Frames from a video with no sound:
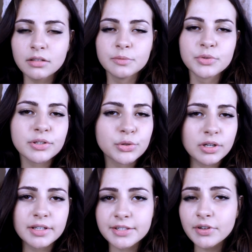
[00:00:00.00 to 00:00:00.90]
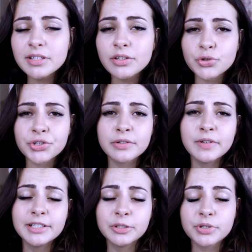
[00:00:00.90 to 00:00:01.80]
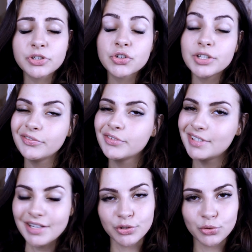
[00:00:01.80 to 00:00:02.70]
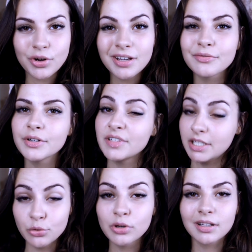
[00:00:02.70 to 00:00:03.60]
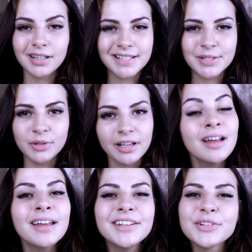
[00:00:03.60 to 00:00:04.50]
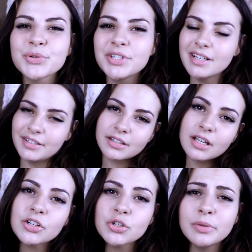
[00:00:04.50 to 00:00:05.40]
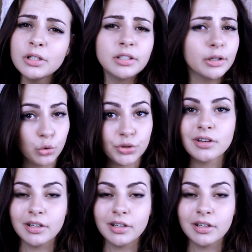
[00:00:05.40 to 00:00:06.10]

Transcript: Гомосексуальные связи существовали на протяжении всей истории во всех уголках Земли, и на Руси они также были далеко не